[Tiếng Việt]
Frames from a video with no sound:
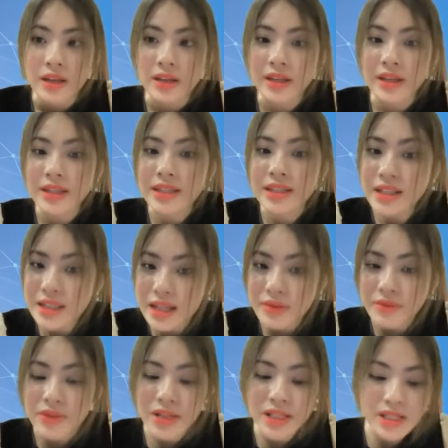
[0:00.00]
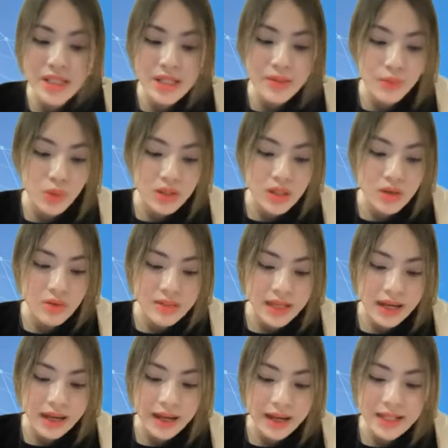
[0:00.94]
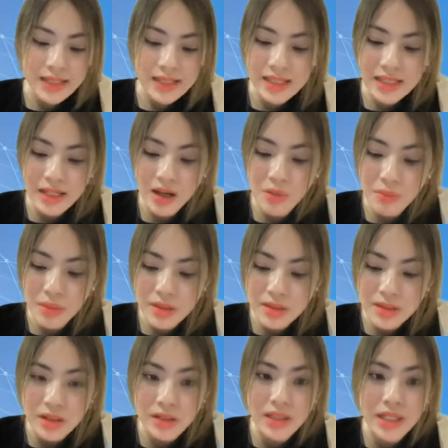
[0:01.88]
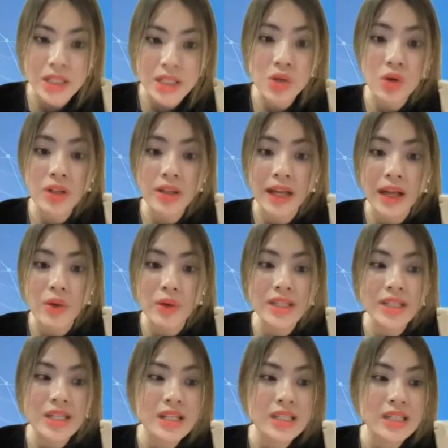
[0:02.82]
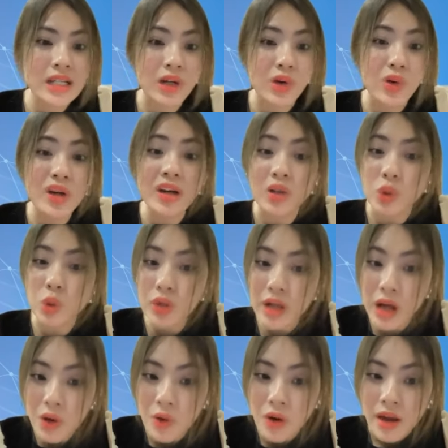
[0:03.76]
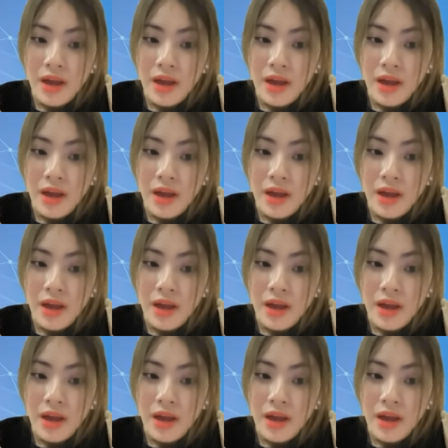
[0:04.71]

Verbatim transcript: thì chắc chắn với anh chị một điều rằng anh chị sẽ không bao giờ để cho con cái của anh chị chỉ ngồi hưởng thụ đâu.